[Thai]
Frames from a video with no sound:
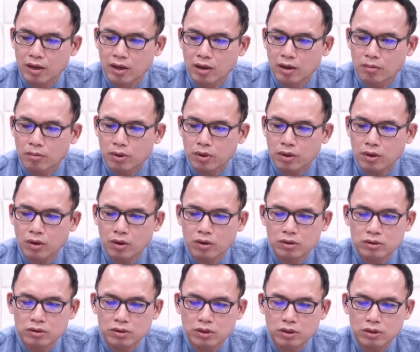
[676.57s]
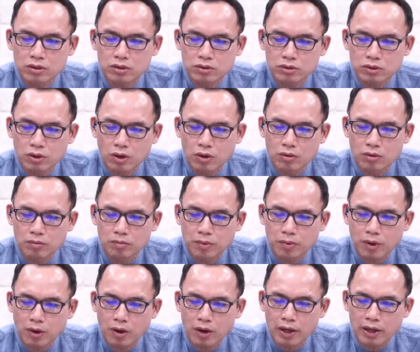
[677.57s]
พระองค์จึงทรงป
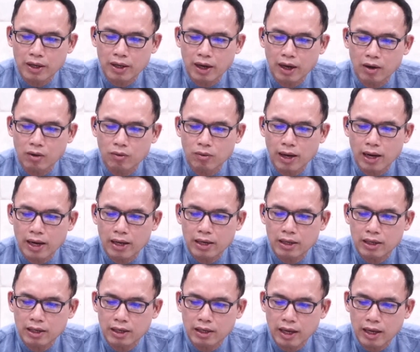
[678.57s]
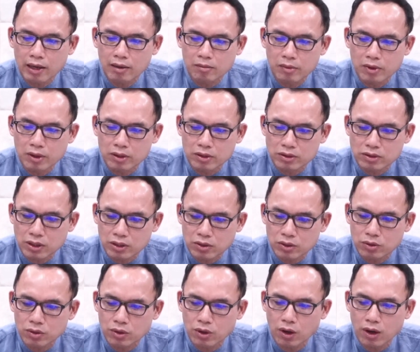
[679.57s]
ล่อยเขาไว้ในมือศัต
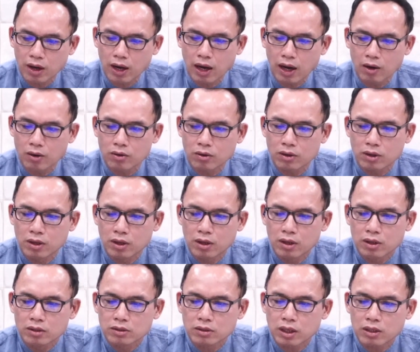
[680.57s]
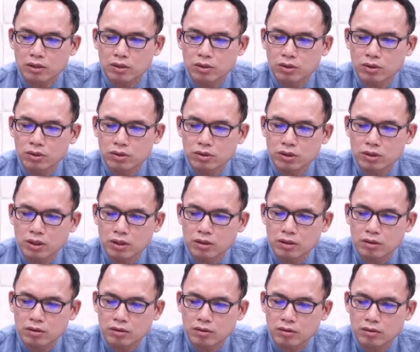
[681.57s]
รูของเขาศัตรูจึง
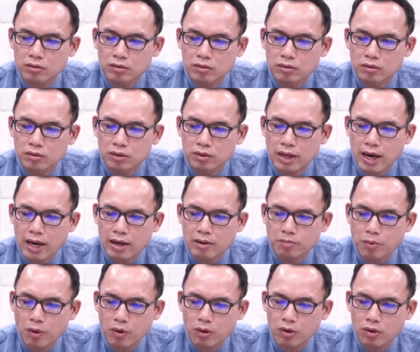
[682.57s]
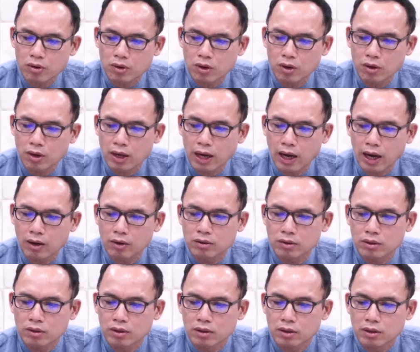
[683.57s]
ได้ปกครองเขา
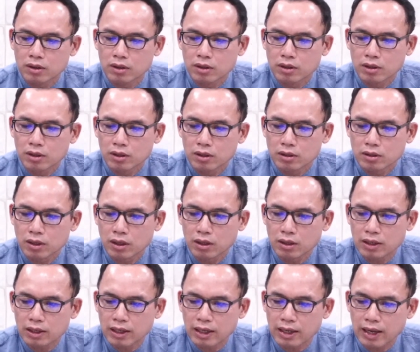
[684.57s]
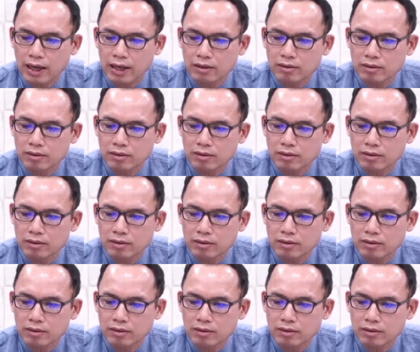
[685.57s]
ถึงกระนั้น